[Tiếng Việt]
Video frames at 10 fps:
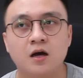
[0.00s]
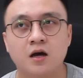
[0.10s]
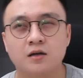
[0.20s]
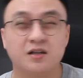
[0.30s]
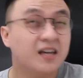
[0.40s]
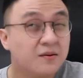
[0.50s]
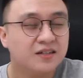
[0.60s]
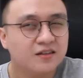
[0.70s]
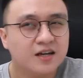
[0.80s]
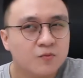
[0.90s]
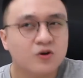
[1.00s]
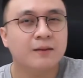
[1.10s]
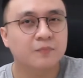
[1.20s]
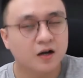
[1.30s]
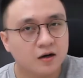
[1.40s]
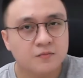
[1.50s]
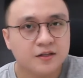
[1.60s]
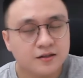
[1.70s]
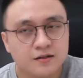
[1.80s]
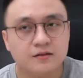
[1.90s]
à, những cái những cái buổi gặp gỡ
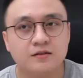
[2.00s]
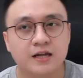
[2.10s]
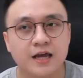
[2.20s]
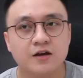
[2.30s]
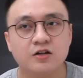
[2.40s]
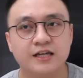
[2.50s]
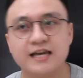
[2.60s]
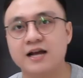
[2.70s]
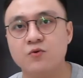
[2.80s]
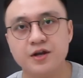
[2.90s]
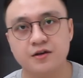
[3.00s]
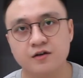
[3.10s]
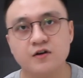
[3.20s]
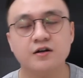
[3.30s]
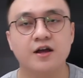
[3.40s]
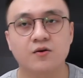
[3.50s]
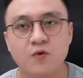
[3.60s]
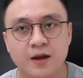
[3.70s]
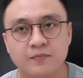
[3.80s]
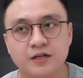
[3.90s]
meeting để có thể giải quyết những cái vấn đề
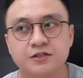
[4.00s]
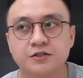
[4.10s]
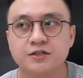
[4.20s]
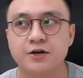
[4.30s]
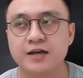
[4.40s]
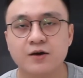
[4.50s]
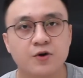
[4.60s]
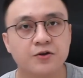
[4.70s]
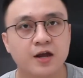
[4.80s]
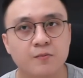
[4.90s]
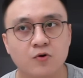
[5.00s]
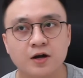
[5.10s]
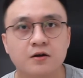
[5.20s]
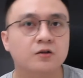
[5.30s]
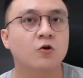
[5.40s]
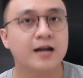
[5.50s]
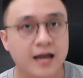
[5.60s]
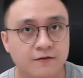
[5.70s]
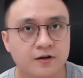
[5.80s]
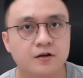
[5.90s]
của em thì trường đều giải quyết cho em một cách rất là thỏa
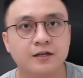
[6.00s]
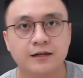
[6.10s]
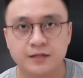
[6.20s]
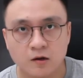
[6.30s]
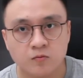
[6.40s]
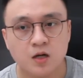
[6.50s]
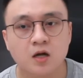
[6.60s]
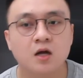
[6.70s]
đáng và rất là nhanh chóng